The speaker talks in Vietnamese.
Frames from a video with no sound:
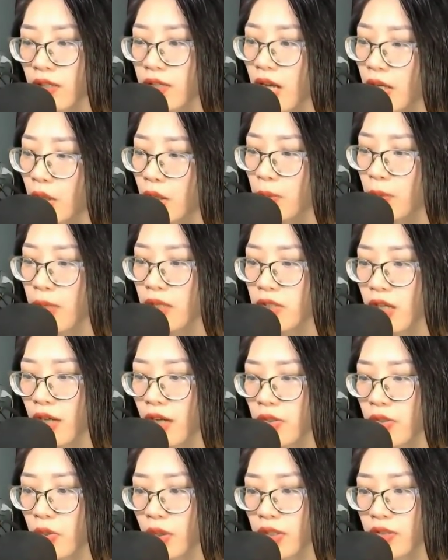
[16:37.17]
Đã hữu biết
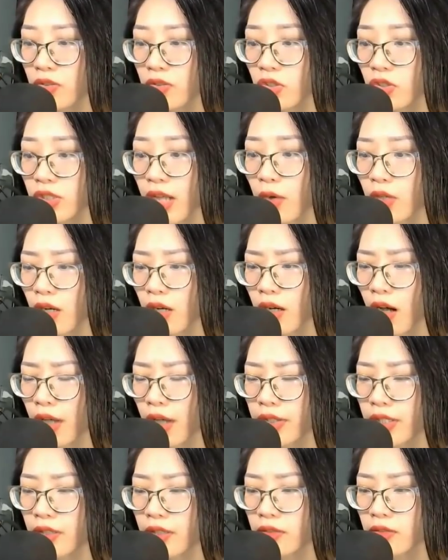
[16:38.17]
rõ rồi, sao còn
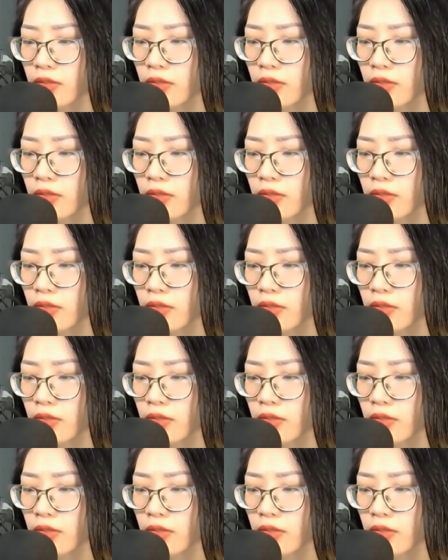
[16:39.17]
hỏi chứ?